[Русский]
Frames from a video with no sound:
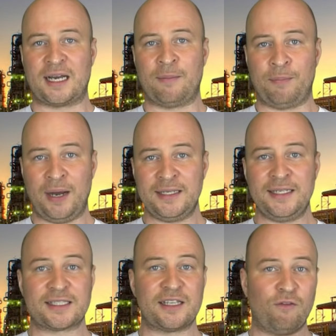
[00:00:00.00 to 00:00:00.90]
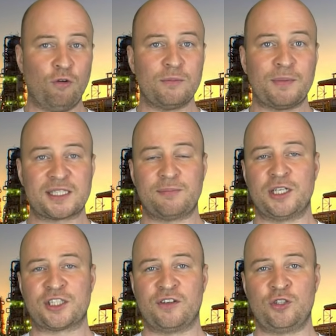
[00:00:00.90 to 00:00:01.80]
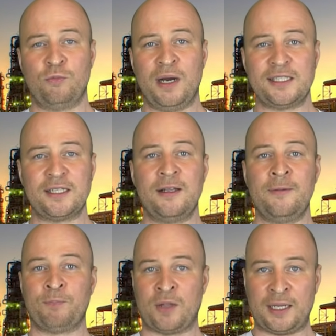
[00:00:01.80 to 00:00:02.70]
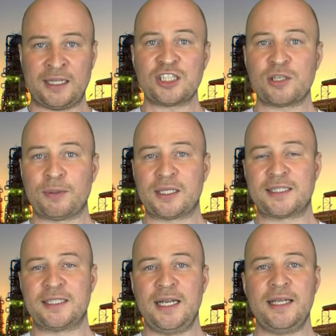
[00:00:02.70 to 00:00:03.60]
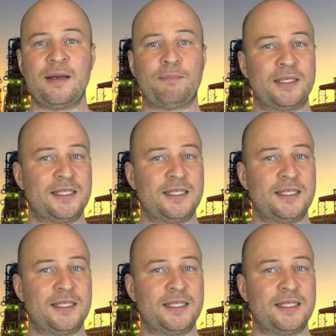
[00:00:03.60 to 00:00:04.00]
компании завод по смешиванию масел, а также подразделение по